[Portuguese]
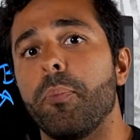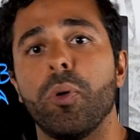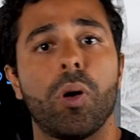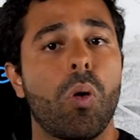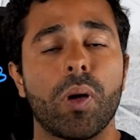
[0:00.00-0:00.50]

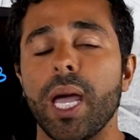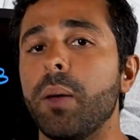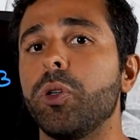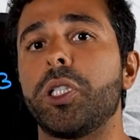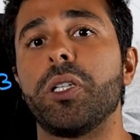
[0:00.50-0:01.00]
por
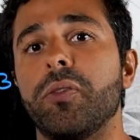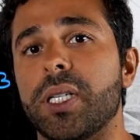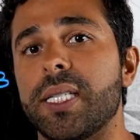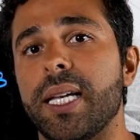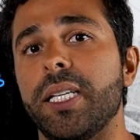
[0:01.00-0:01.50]
qualquer motivo
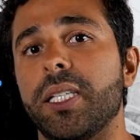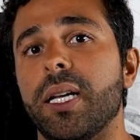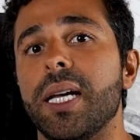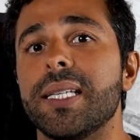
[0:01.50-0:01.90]
que seja,